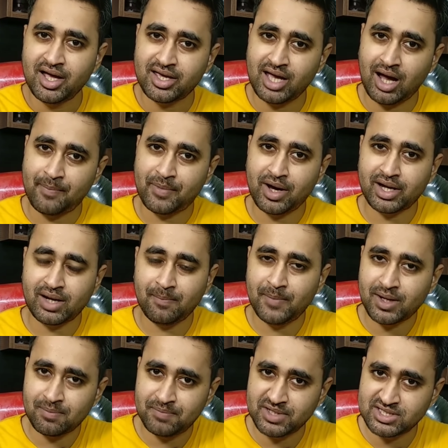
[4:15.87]
कि आपका
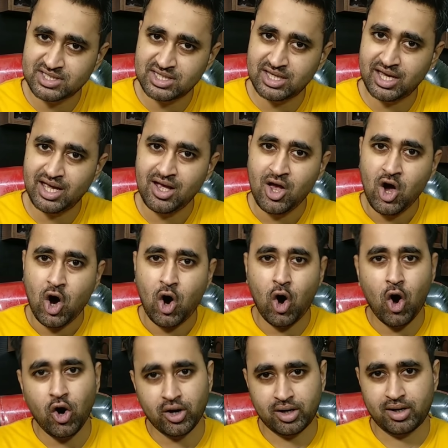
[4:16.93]
नंबर बिजी है
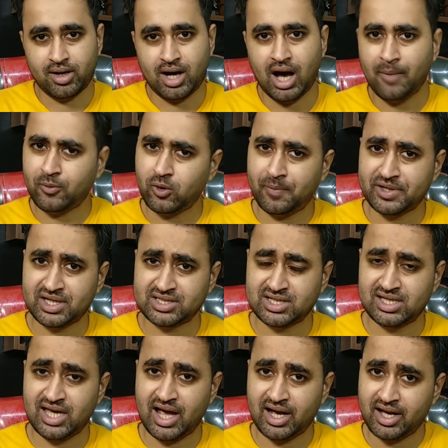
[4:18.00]
और आपको पता
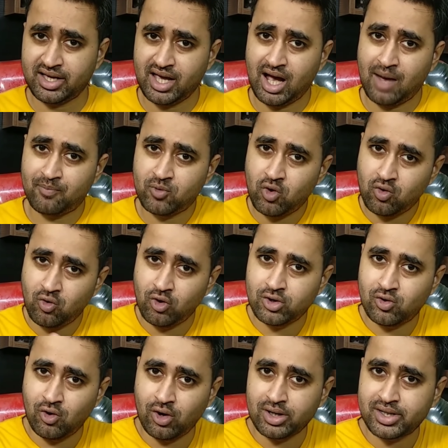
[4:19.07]
चल जाएगा कि आपको कोई
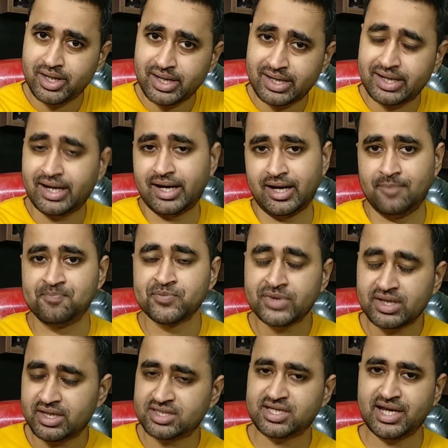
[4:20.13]
कॉल कर रहा है
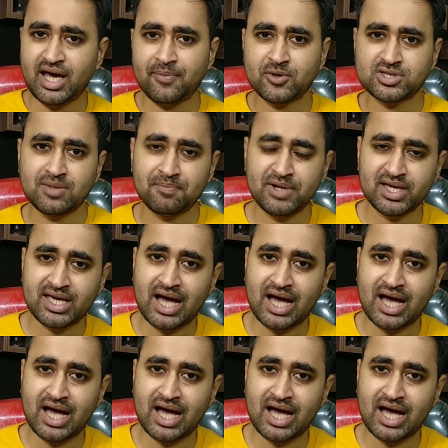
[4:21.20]
इसके लिए आपको सिंपली